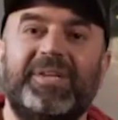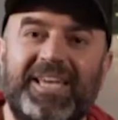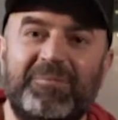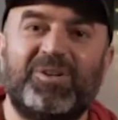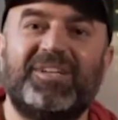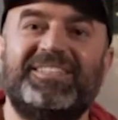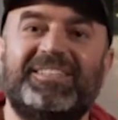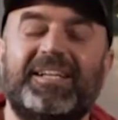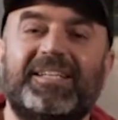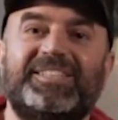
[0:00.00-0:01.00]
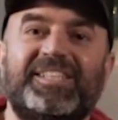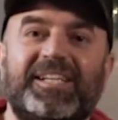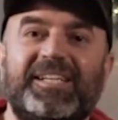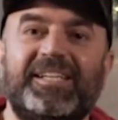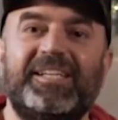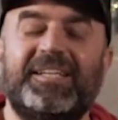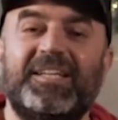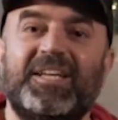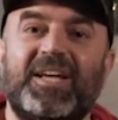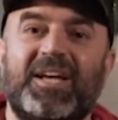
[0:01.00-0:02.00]
Mi chiamo Cristian Ricciarini,
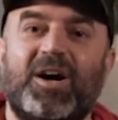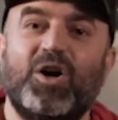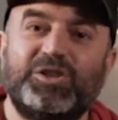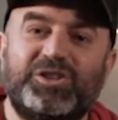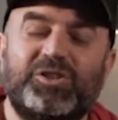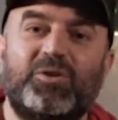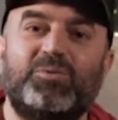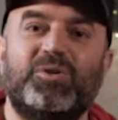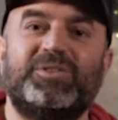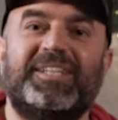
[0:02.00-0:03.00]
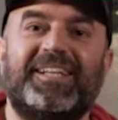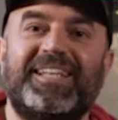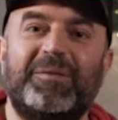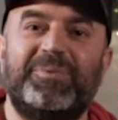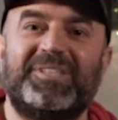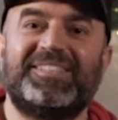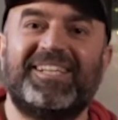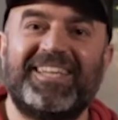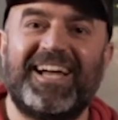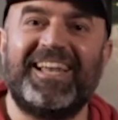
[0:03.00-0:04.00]
oggi sono uno start-upper
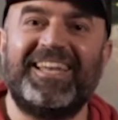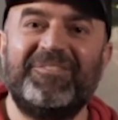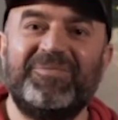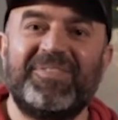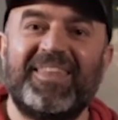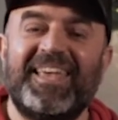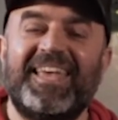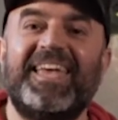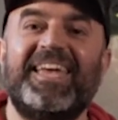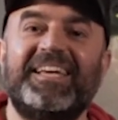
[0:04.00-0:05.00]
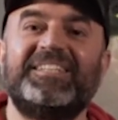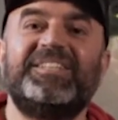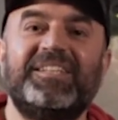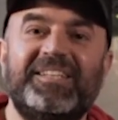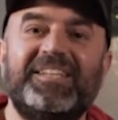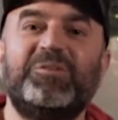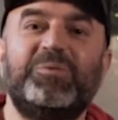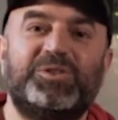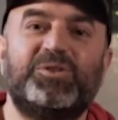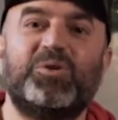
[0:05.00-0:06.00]
seriale e sentite
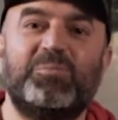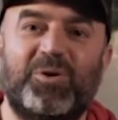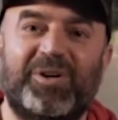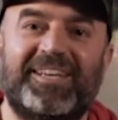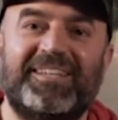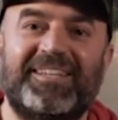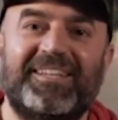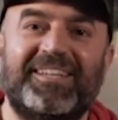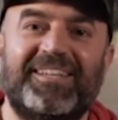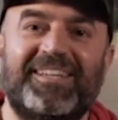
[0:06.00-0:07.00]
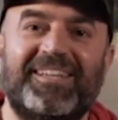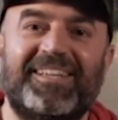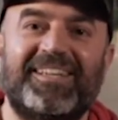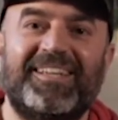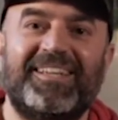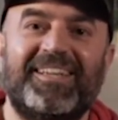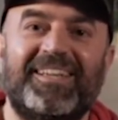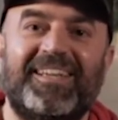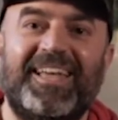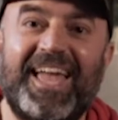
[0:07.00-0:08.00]
questo rumore.
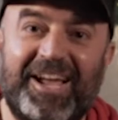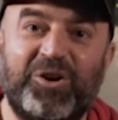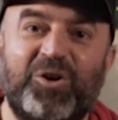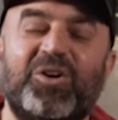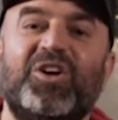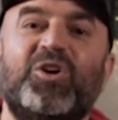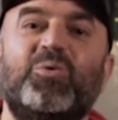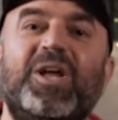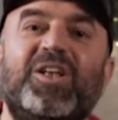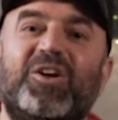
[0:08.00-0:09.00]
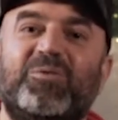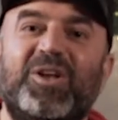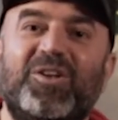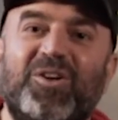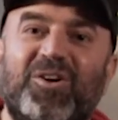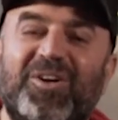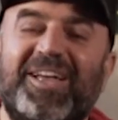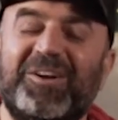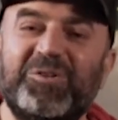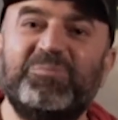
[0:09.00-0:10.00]
Ecco, quello è, quello,
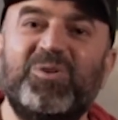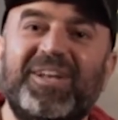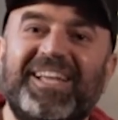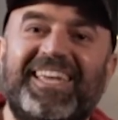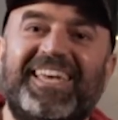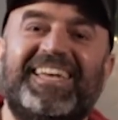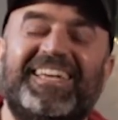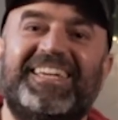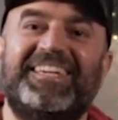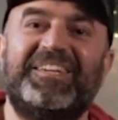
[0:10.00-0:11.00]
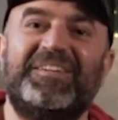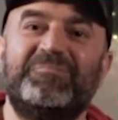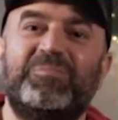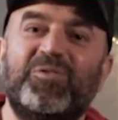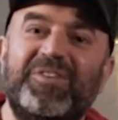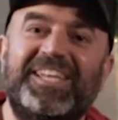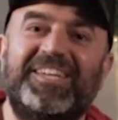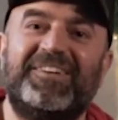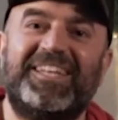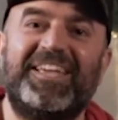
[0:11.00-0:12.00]
è il rumore che eh,
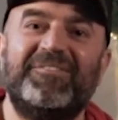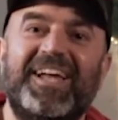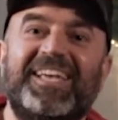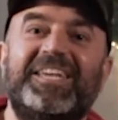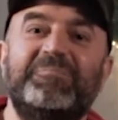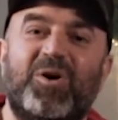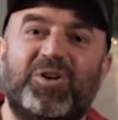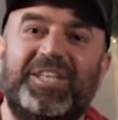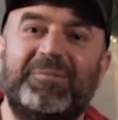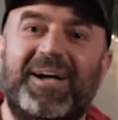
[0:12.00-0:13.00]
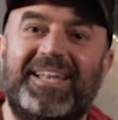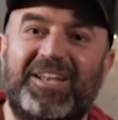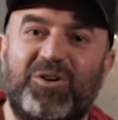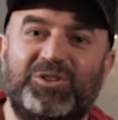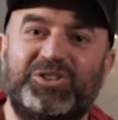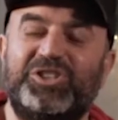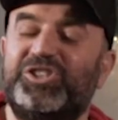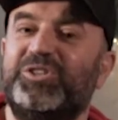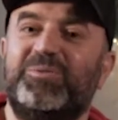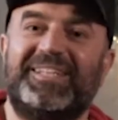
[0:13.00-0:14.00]
proveniva dai vecchi modem
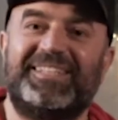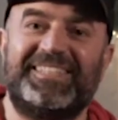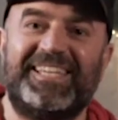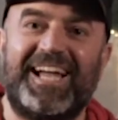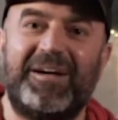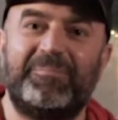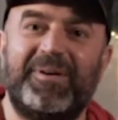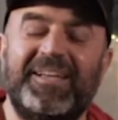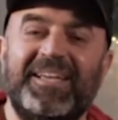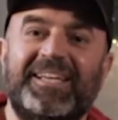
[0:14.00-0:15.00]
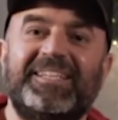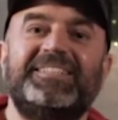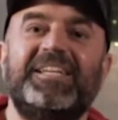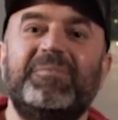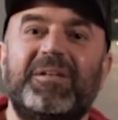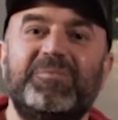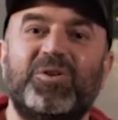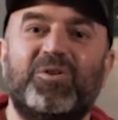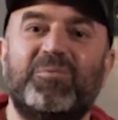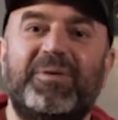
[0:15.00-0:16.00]
analogici 56K che insieme al
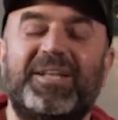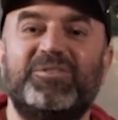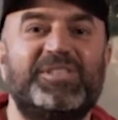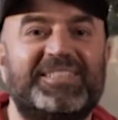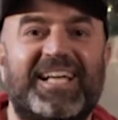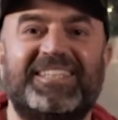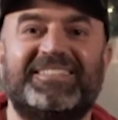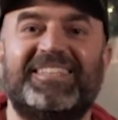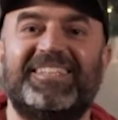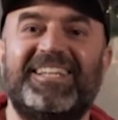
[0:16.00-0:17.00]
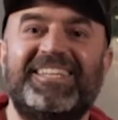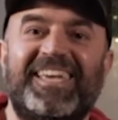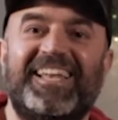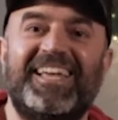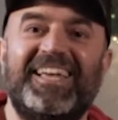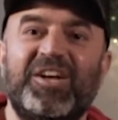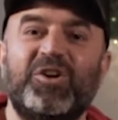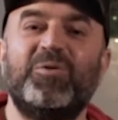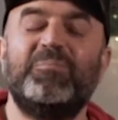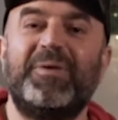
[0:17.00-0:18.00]
mio compagno di stanze Daniele
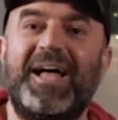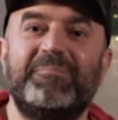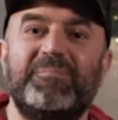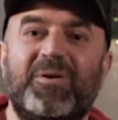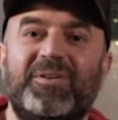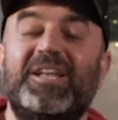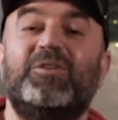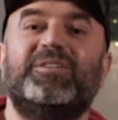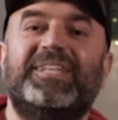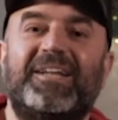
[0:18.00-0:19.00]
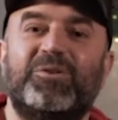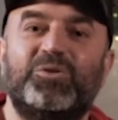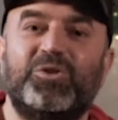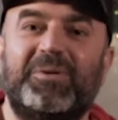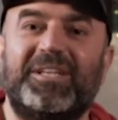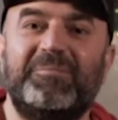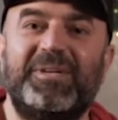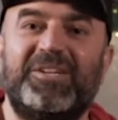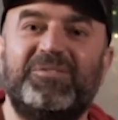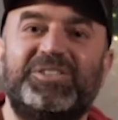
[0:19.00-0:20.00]
comprammo nel lontano ottobre del
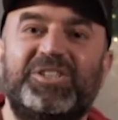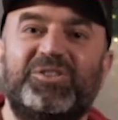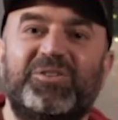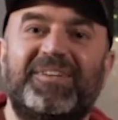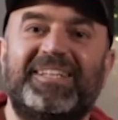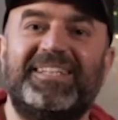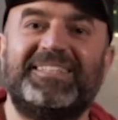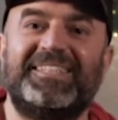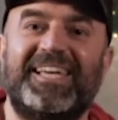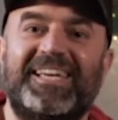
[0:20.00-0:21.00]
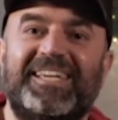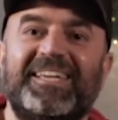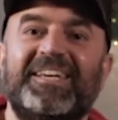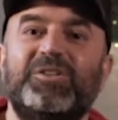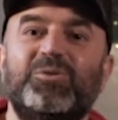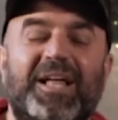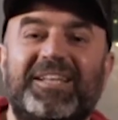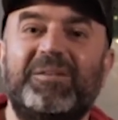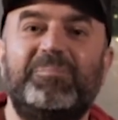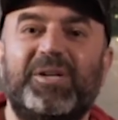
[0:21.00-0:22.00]
1996
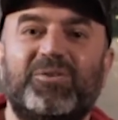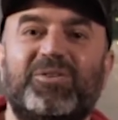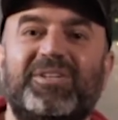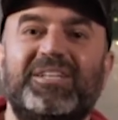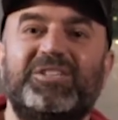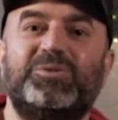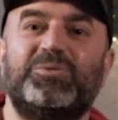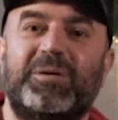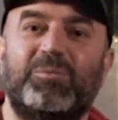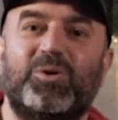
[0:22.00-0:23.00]
durante il periodo degli studi a